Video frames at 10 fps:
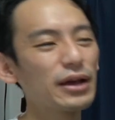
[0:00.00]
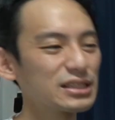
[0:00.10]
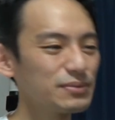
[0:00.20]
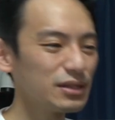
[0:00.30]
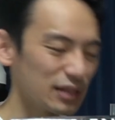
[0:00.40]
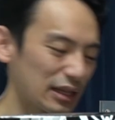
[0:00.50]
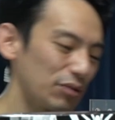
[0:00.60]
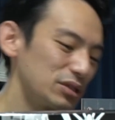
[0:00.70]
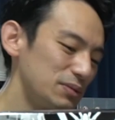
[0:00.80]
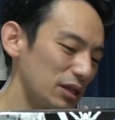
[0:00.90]
ラを集めるね
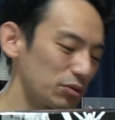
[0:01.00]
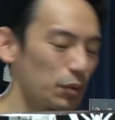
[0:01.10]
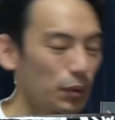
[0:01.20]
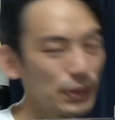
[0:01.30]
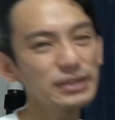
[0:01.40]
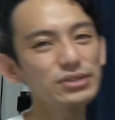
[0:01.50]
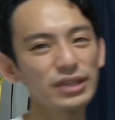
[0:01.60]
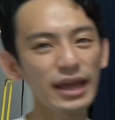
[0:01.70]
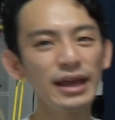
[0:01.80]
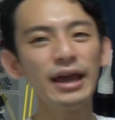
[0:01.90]
楽しみだと思いますの
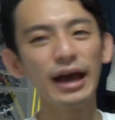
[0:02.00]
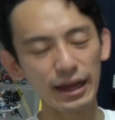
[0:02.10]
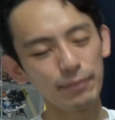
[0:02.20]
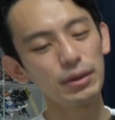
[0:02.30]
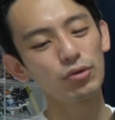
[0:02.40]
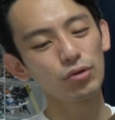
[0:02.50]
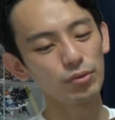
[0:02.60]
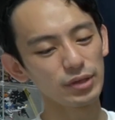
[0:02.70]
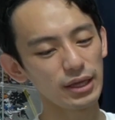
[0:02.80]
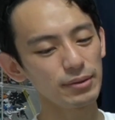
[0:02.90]
で、はいまあ、今
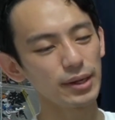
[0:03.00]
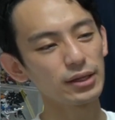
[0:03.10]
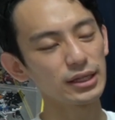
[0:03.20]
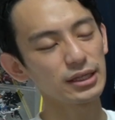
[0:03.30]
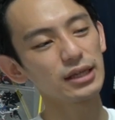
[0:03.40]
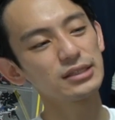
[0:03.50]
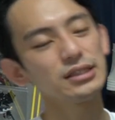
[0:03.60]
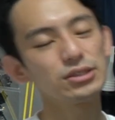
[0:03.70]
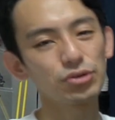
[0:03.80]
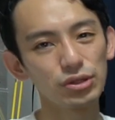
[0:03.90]
後もねあの新
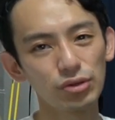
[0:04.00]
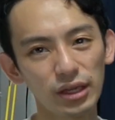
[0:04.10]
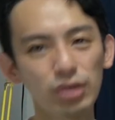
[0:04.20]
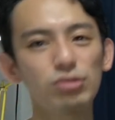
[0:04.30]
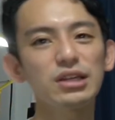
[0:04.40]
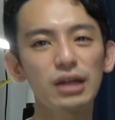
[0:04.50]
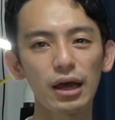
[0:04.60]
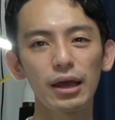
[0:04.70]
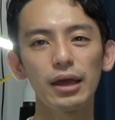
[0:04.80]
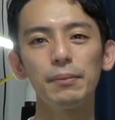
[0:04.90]
しい商品とかゲットした
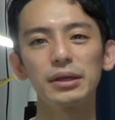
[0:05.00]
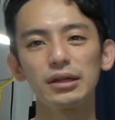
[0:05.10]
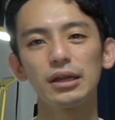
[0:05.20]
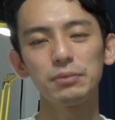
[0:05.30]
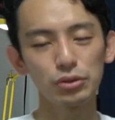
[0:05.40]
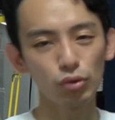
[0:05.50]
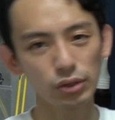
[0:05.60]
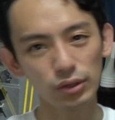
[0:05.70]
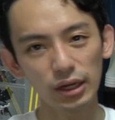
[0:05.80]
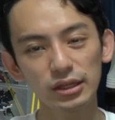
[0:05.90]
ら、えー、またレビュー動
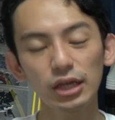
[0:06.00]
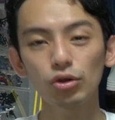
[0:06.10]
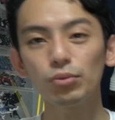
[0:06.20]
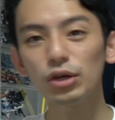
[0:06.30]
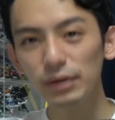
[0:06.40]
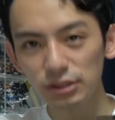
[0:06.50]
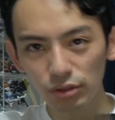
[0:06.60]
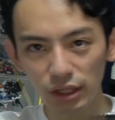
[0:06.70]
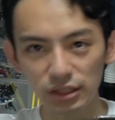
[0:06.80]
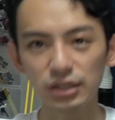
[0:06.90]
画とか上げたいと思います
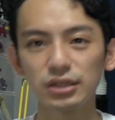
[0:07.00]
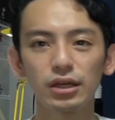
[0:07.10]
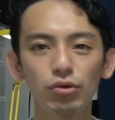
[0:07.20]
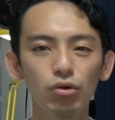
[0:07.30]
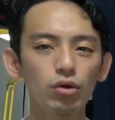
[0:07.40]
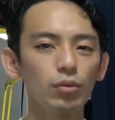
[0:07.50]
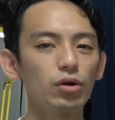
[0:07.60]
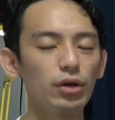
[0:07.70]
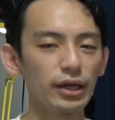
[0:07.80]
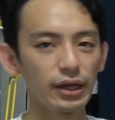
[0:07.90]
のでぜひね今後
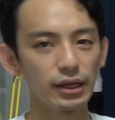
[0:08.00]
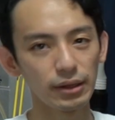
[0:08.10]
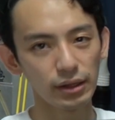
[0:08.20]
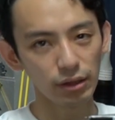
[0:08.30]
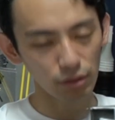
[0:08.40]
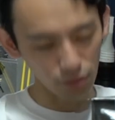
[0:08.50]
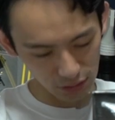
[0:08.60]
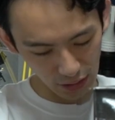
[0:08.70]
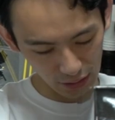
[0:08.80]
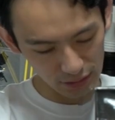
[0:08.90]
も、えー、こ
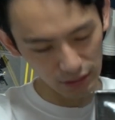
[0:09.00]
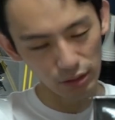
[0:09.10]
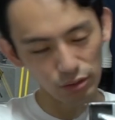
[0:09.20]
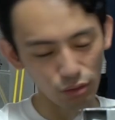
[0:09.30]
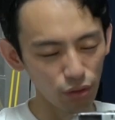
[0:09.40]
ちらチャンネルの